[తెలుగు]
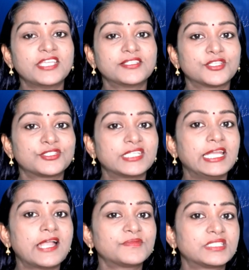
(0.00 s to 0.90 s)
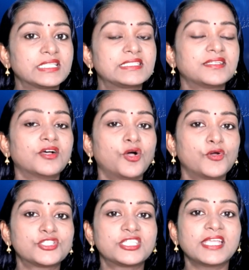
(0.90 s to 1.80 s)
సో శ్రీరామ్ సిస్టర్
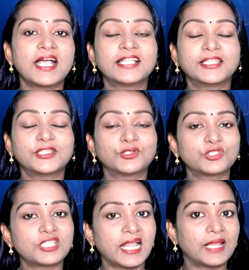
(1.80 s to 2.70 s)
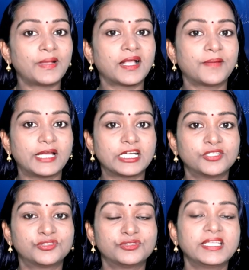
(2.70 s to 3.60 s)
వచ్చి అందరితో చాలా బాగా
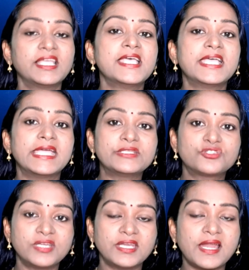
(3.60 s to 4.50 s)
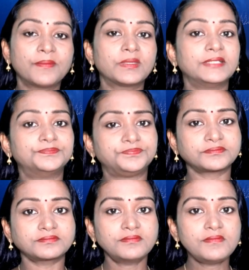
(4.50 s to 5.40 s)
మాట్లాడుతుంది అండ్ శ్రీరామ్కి
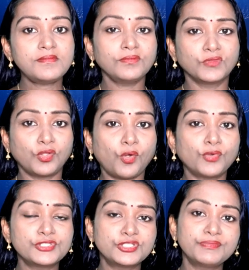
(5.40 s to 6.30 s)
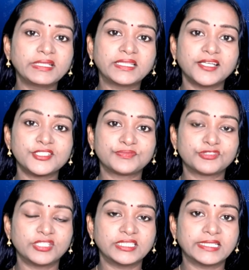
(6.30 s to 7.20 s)
కొంచెం మెత్తగా చెప్తుంది
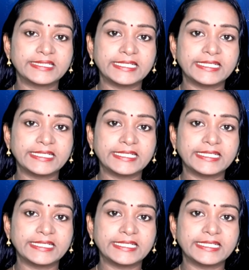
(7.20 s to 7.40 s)
ఎందుకంటే